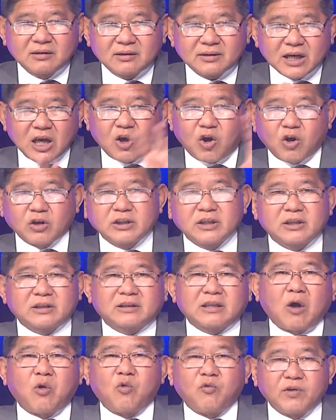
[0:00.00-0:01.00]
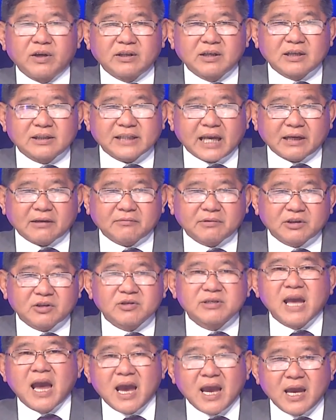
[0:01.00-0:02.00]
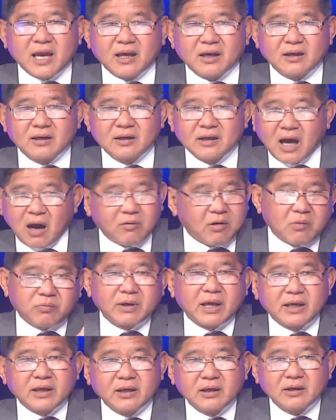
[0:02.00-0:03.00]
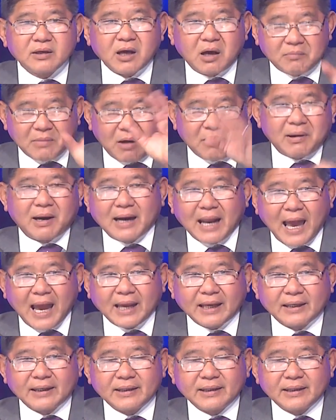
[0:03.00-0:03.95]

để có gì tổng vi thượng sách mà cho dễ. Ông không đi, ông bảo ở lại,